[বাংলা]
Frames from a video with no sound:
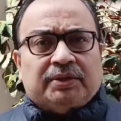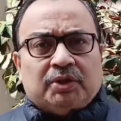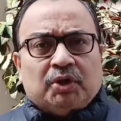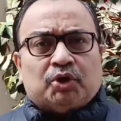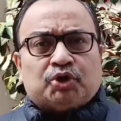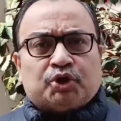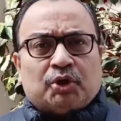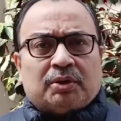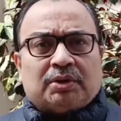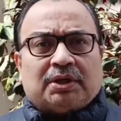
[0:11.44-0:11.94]

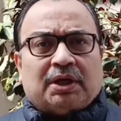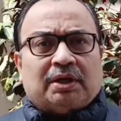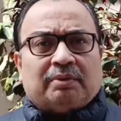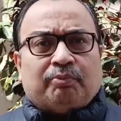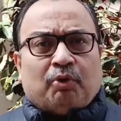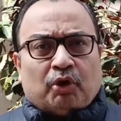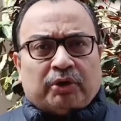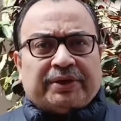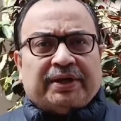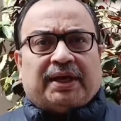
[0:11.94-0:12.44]
কেন্দ্রীয়
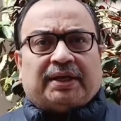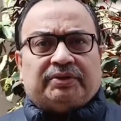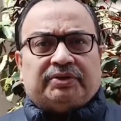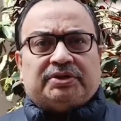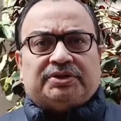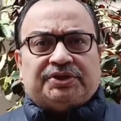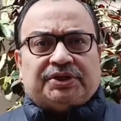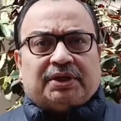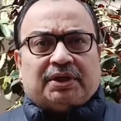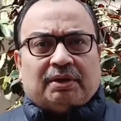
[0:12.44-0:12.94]
সরকার
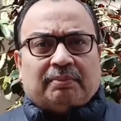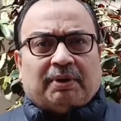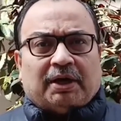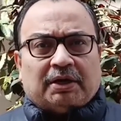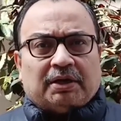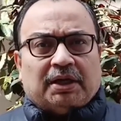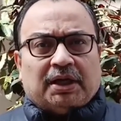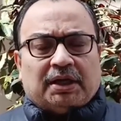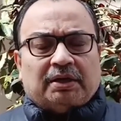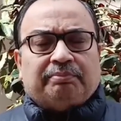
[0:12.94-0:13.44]
বকেয়া দিচ্ছে
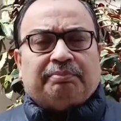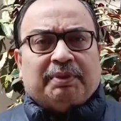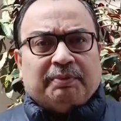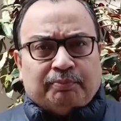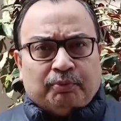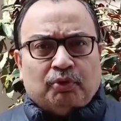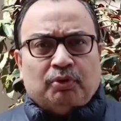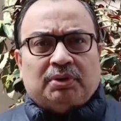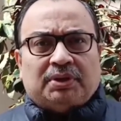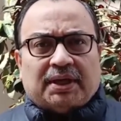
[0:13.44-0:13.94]
না
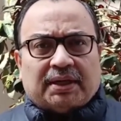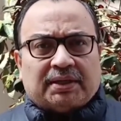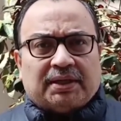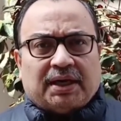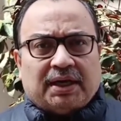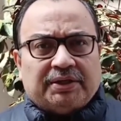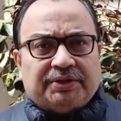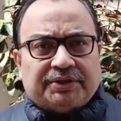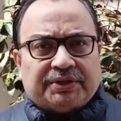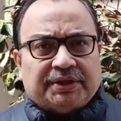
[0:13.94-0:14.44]
বাংলায় বিপুল
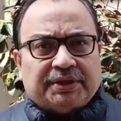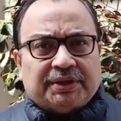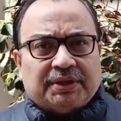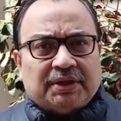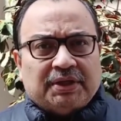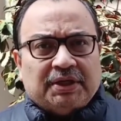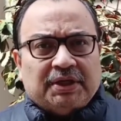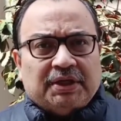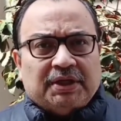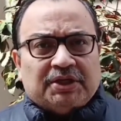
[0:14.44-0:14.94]
টাকা
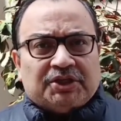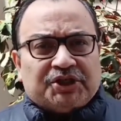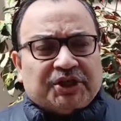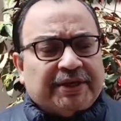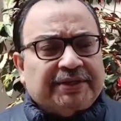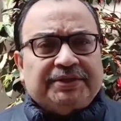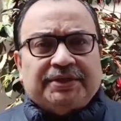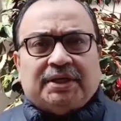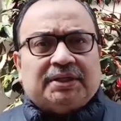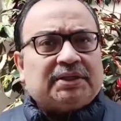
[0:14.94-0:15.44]
আটকে
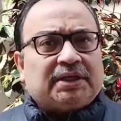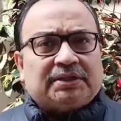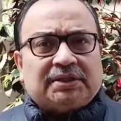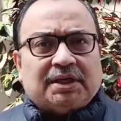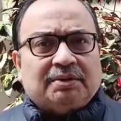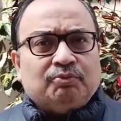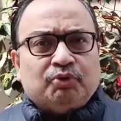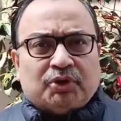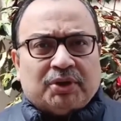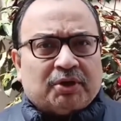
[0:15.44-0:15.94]
সে
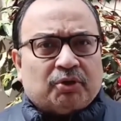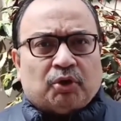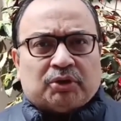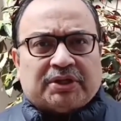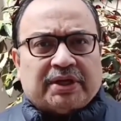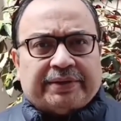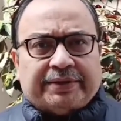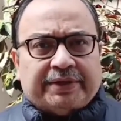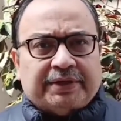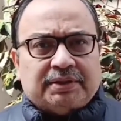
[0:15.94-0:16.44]
নিয়ে তাদের
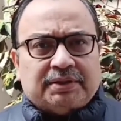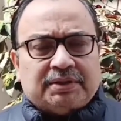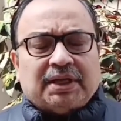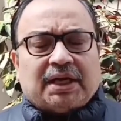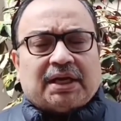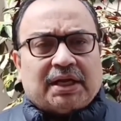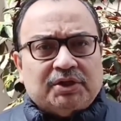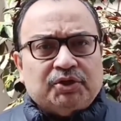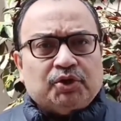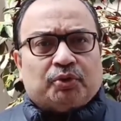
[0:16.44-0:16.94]
মুখে কথা
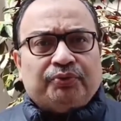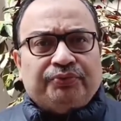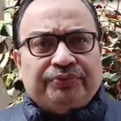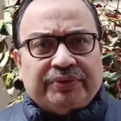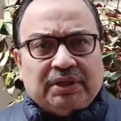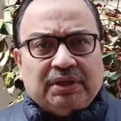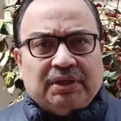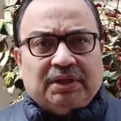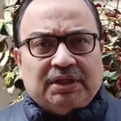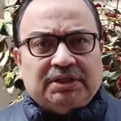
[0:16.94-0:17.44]
নেই তারা
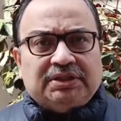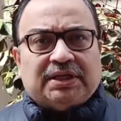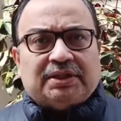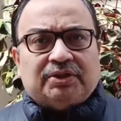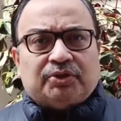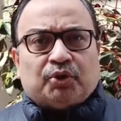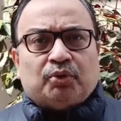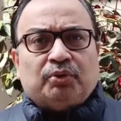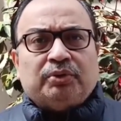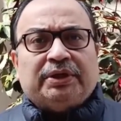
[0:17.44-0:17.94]
যখন
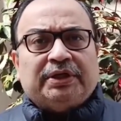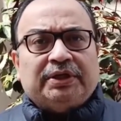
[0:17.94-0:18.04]
দিল্লি যান